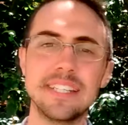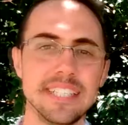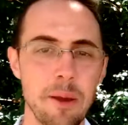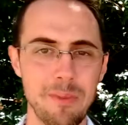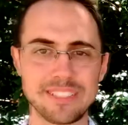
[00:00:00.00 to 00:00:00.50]

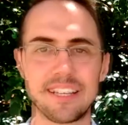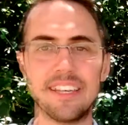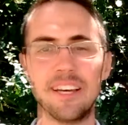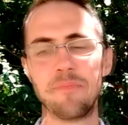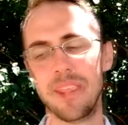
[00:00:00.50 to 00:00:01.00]
Mas aqui
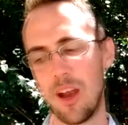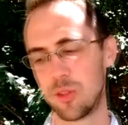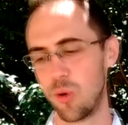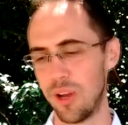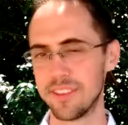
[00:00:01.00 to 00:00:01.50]
eu
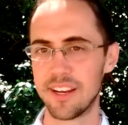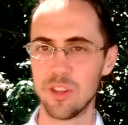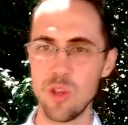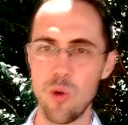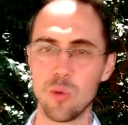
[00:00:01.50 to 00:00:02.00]
estou entrando
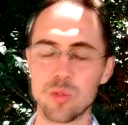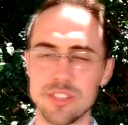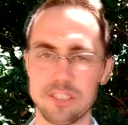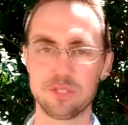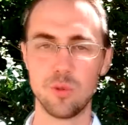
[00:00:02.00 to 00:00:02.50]
em outros
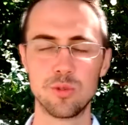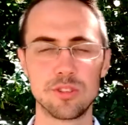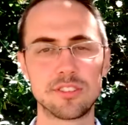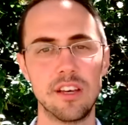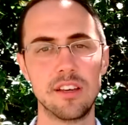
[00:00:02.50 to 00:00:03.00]
assuntos
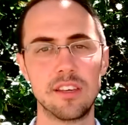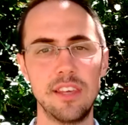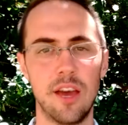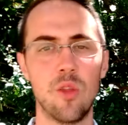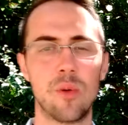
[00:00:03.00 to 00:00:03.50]
que eu
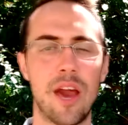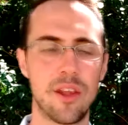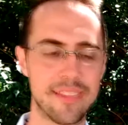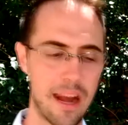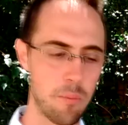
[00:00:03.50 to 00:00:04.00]
não quero
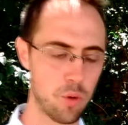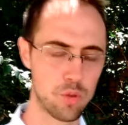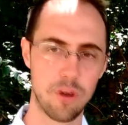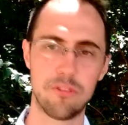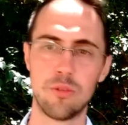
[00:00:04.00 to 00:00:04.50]
entrar muito a
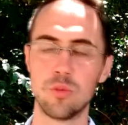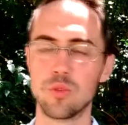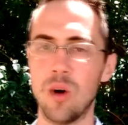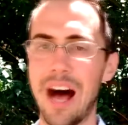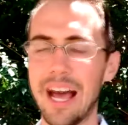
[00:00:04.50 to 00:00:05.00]
fundo
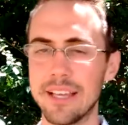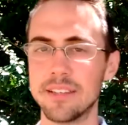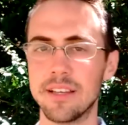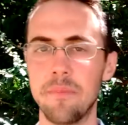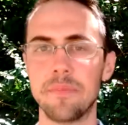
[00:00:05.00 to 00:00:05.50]

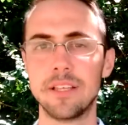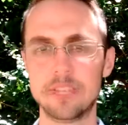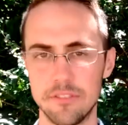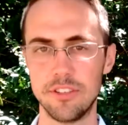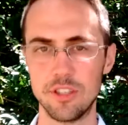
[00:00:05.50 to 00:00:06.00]
ainda nesse
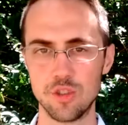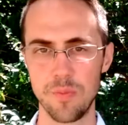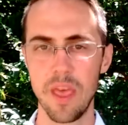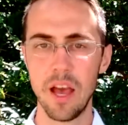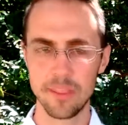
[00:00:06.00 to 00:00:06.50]
vídeo.
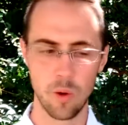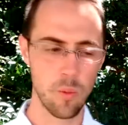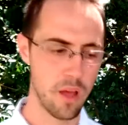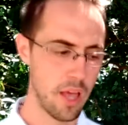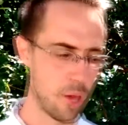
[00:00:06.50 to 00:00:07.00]
Então,
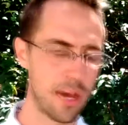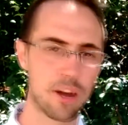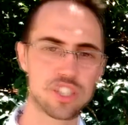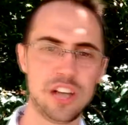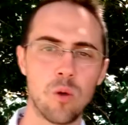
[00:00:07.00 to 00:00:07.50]
eu quero
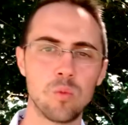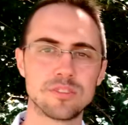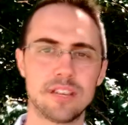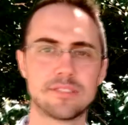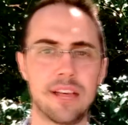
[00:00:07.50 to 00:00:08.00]
te dar alguns
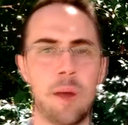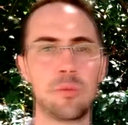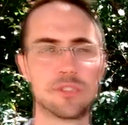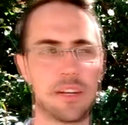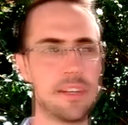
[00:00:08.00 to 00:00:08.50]
exemplos
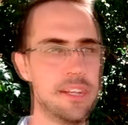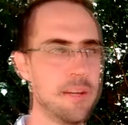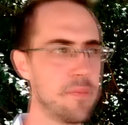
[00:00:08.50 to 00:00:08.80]
aqui uh,